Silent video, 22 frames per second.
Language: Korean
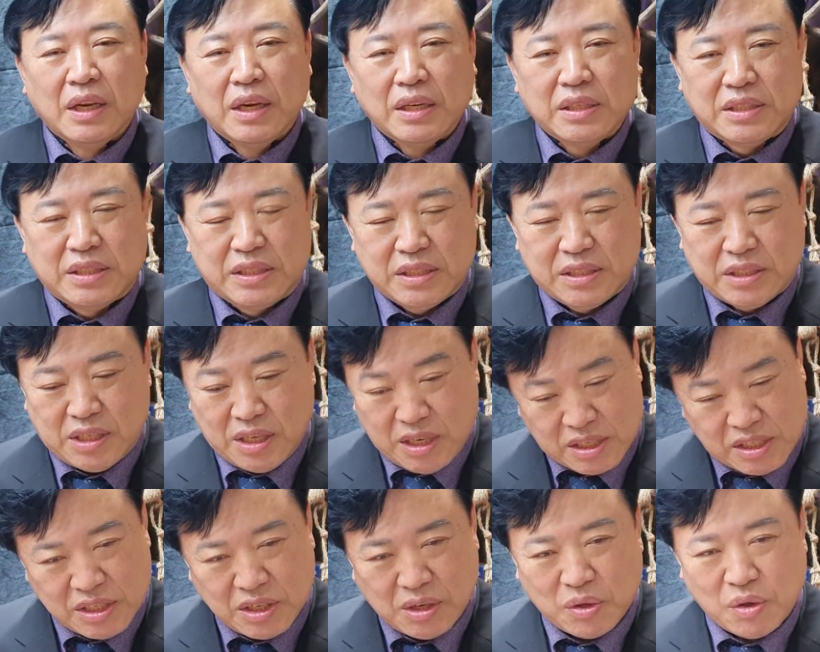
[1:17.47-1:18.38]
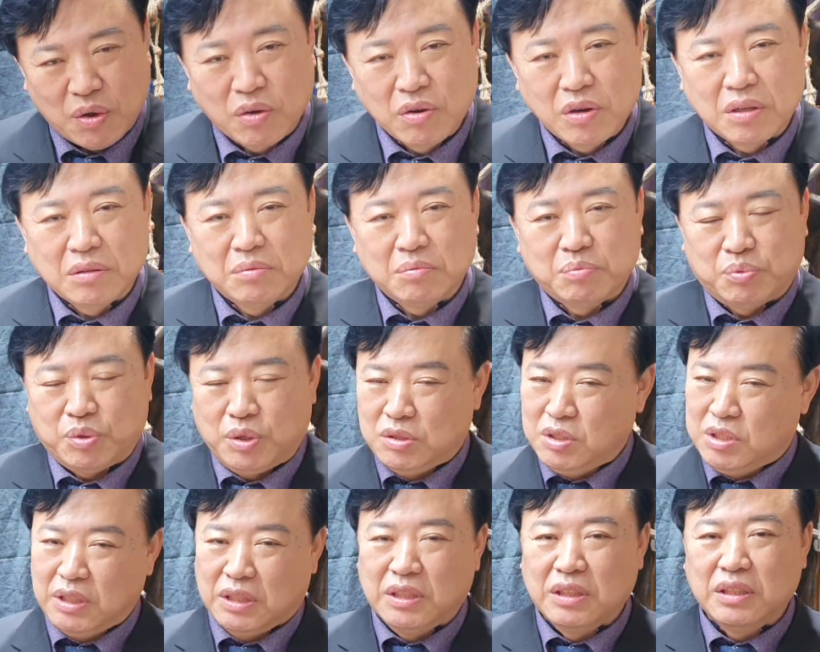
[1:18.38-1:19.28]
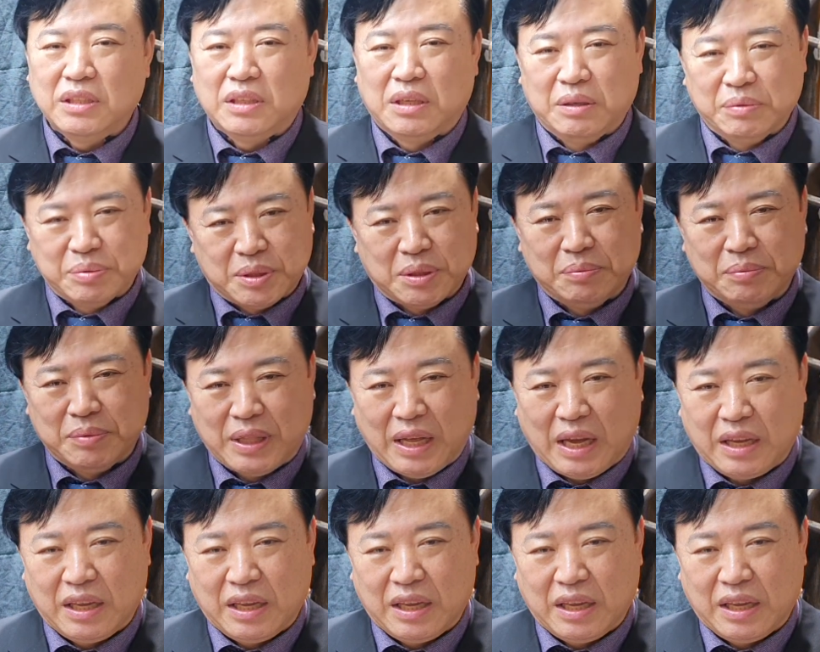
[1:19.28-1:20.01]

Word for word: 실제로 용은 본 적은 없습니다.